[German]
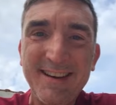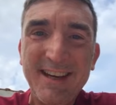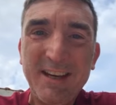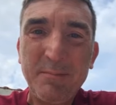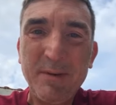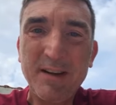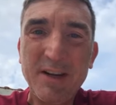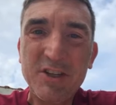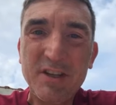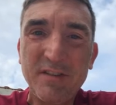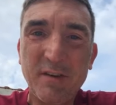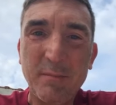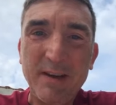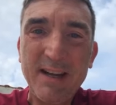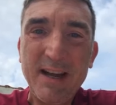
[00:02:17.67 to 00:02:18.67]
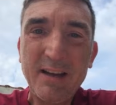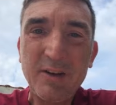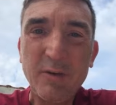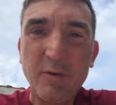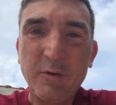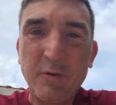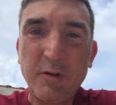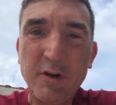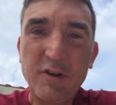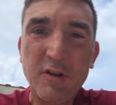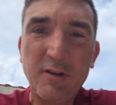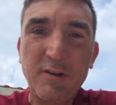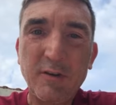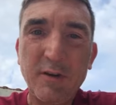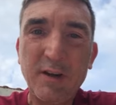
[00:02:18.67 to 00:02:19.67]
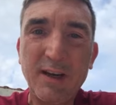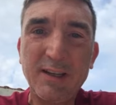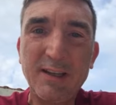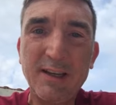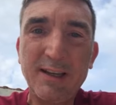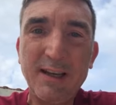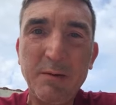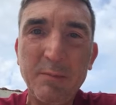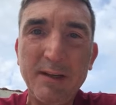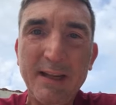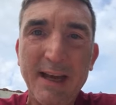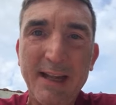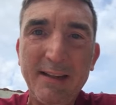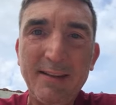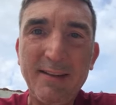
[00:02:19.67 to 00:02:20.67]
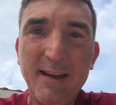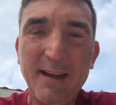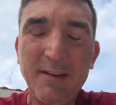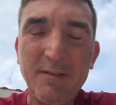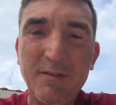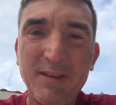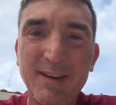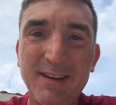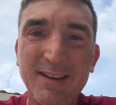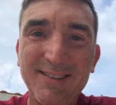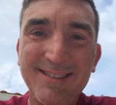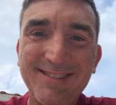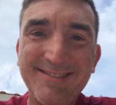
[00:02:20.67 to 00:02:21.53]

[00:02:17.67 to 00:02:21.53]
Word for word: ich bin der Stefan Mittag und unterstütze euch in den Themen Health and Fitness.